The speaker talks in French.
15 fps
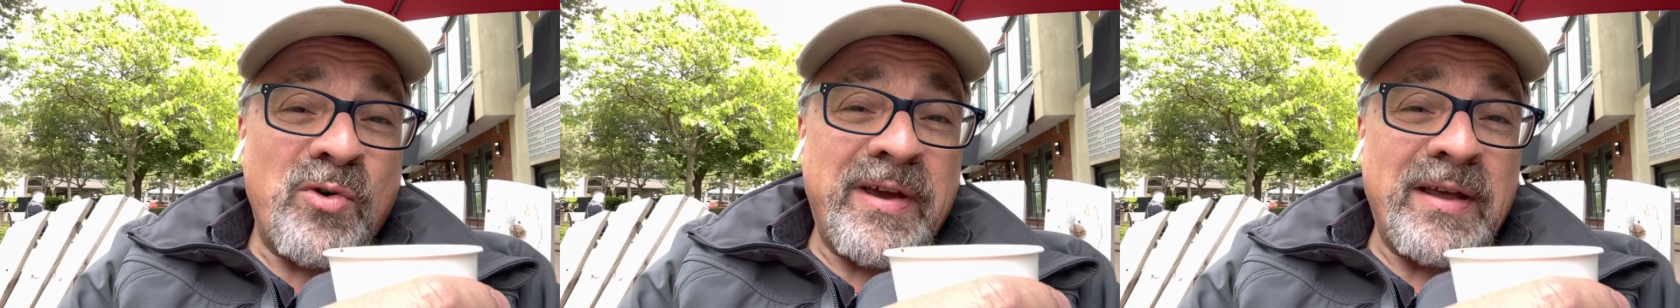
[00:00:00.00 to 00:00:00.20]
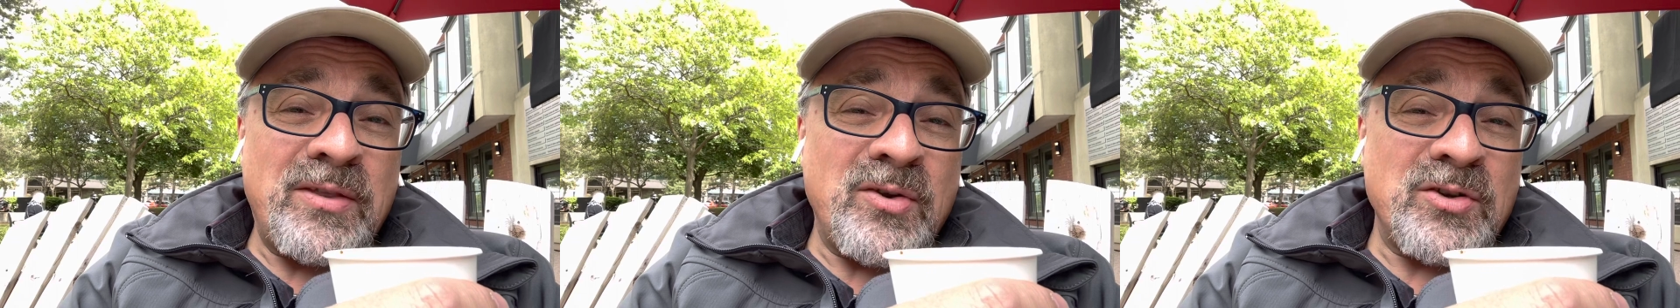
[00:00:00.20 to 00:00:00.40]

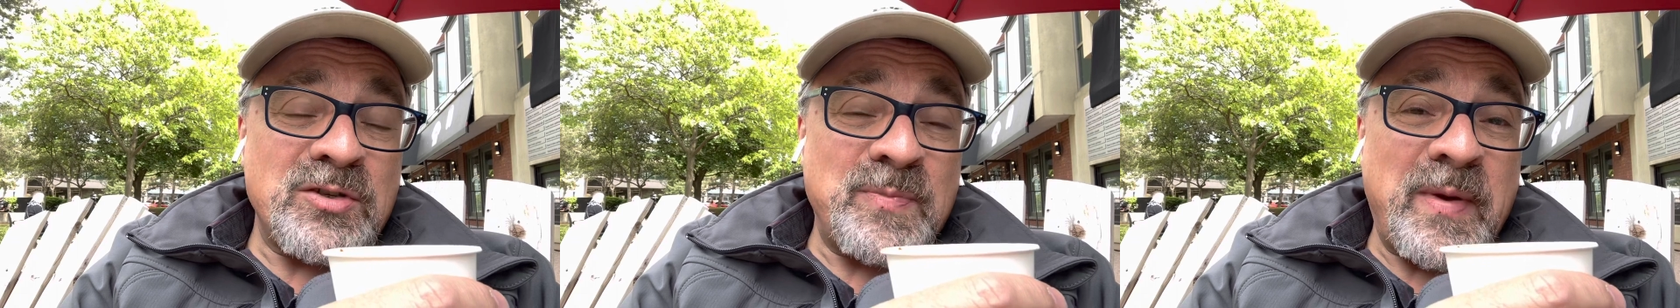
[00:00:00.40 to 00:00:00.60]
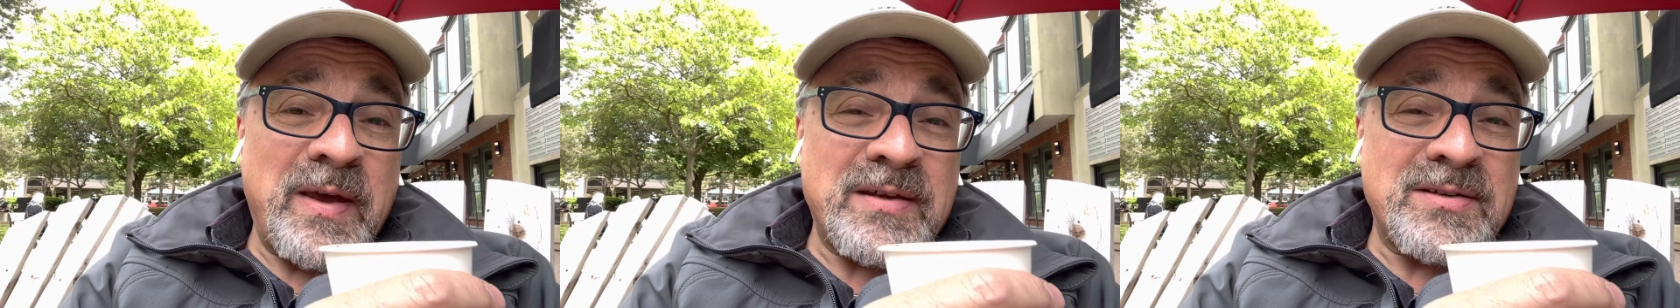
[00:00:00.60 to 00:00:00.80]

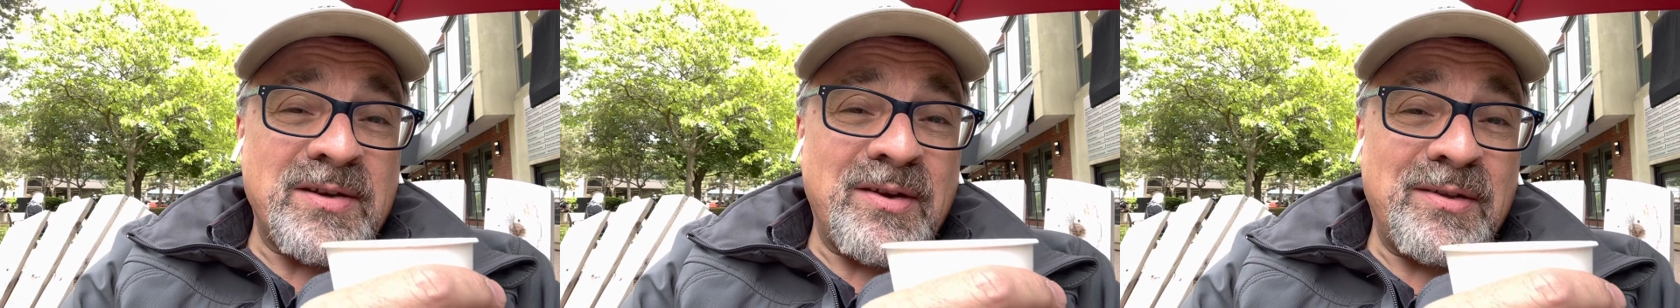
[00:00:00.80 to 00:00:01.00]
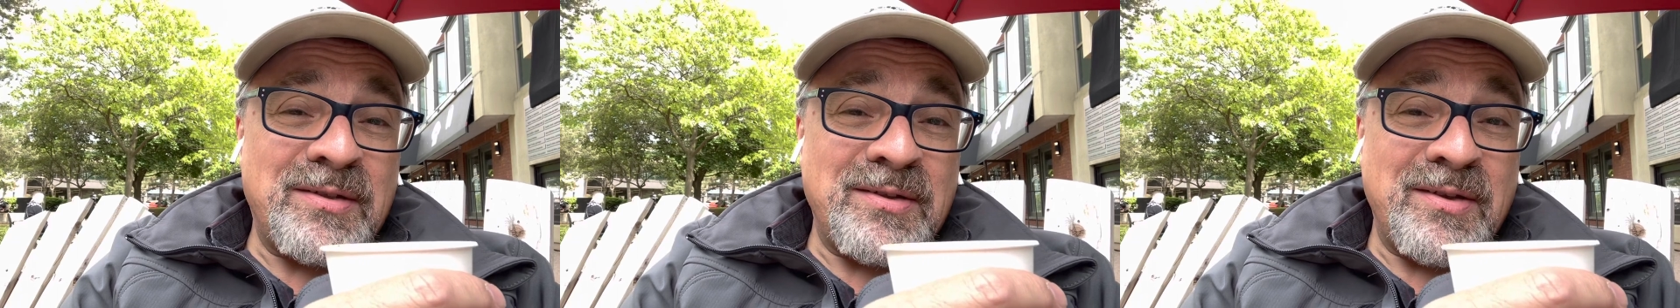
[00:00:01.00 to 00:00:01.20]
14
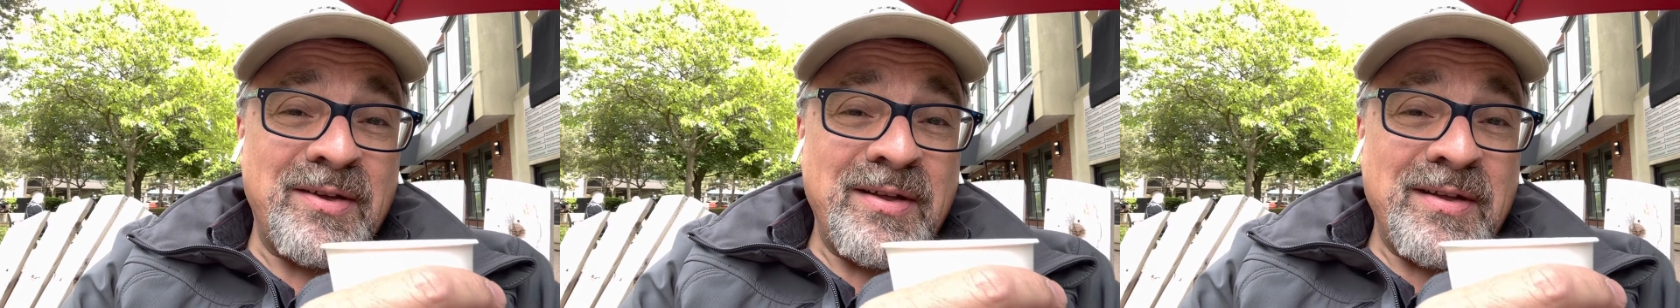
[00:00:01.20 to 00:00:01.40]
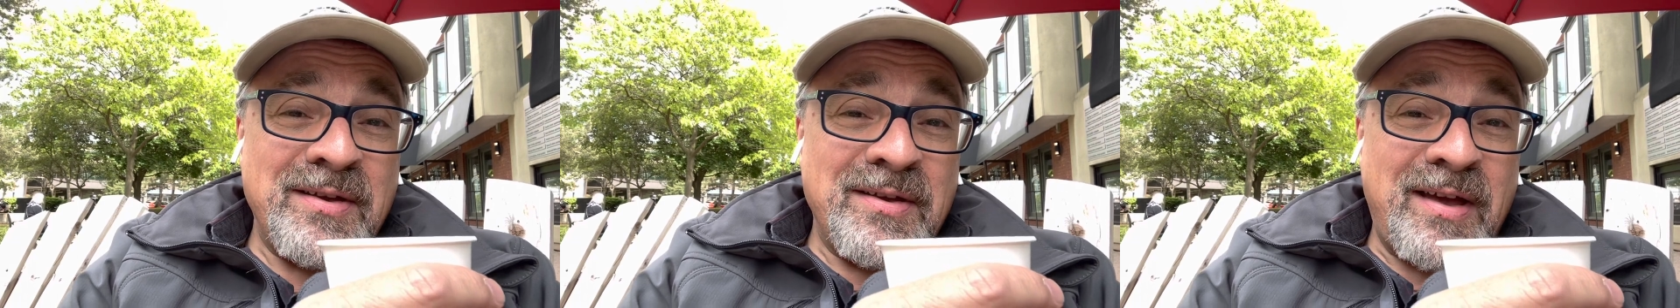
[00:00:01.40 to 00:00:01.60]
personnes
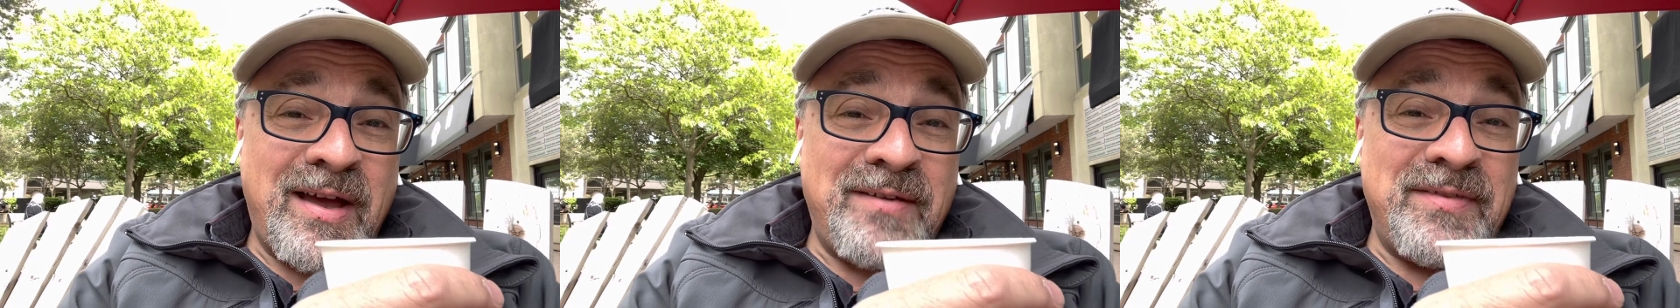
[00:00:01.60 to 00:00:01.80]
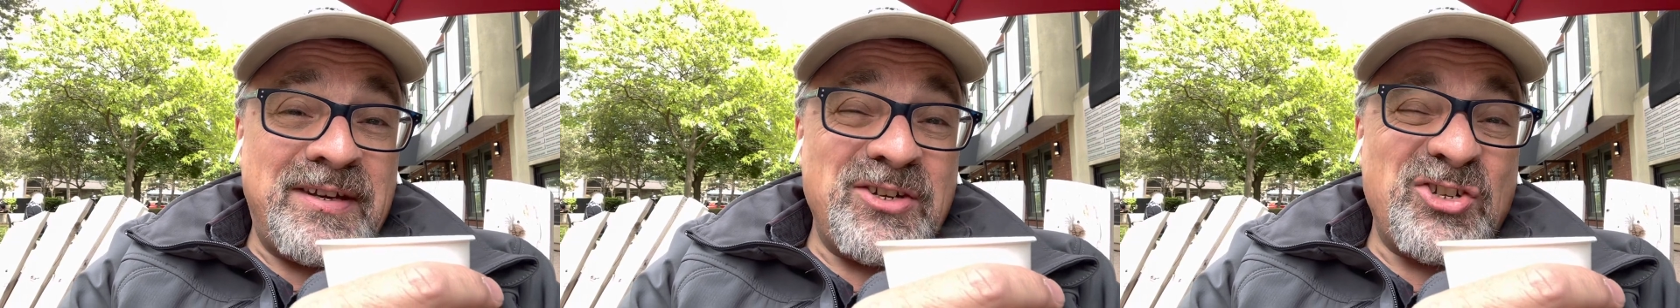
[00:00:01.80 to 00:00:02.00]

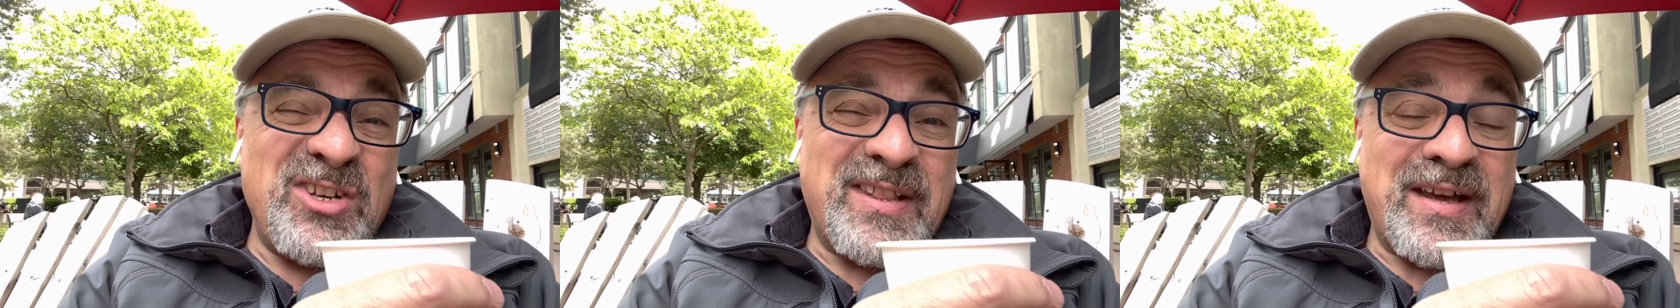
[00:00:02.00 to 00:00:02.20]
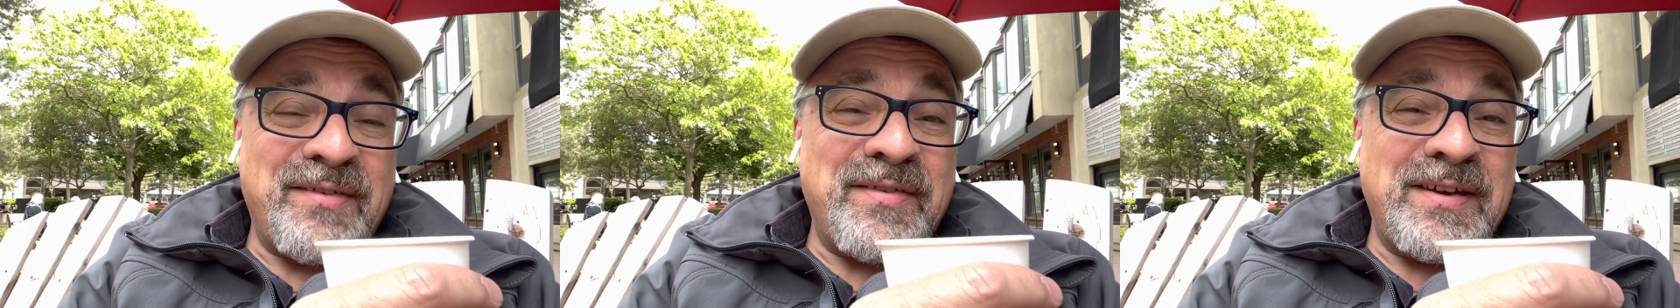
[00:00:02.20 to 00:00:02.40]
avec qui j'ai
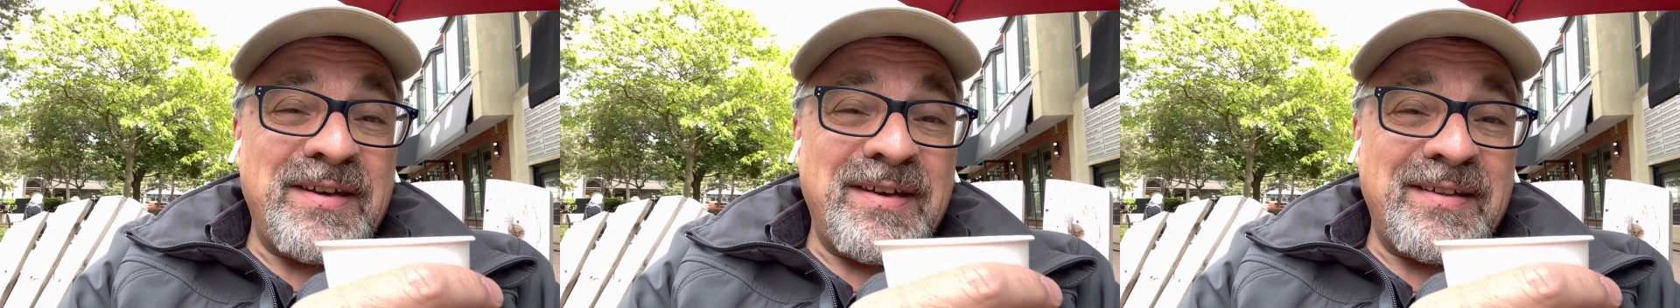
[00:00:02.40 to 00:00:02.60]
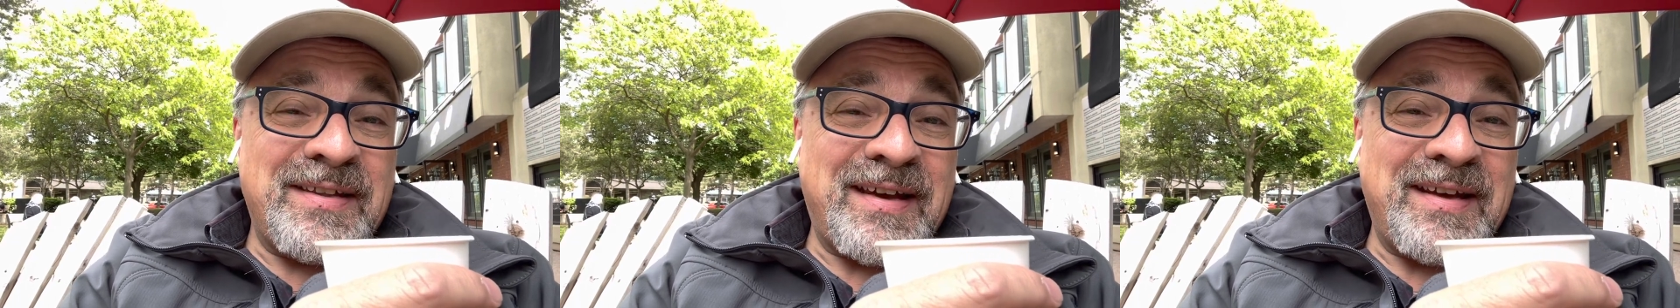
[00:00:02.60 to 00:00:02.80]

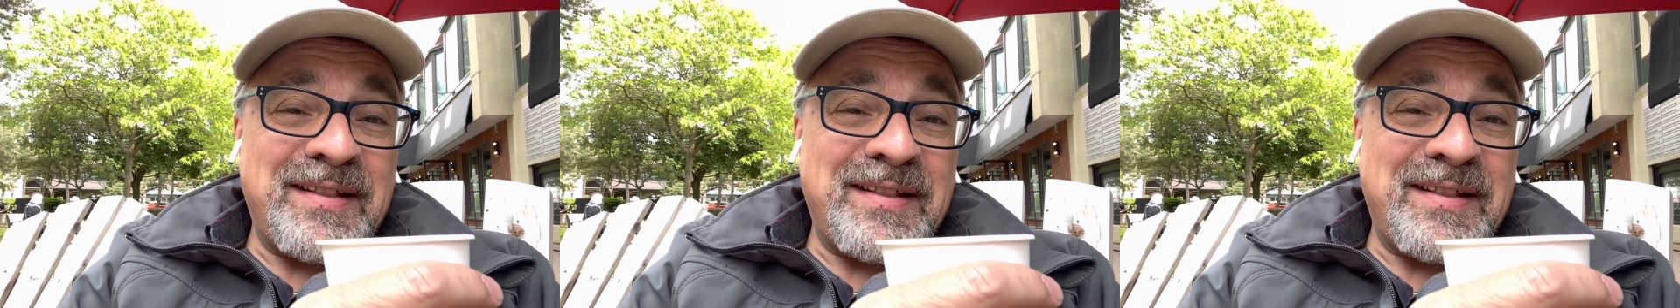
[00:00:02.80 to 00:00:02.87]
travaillé très,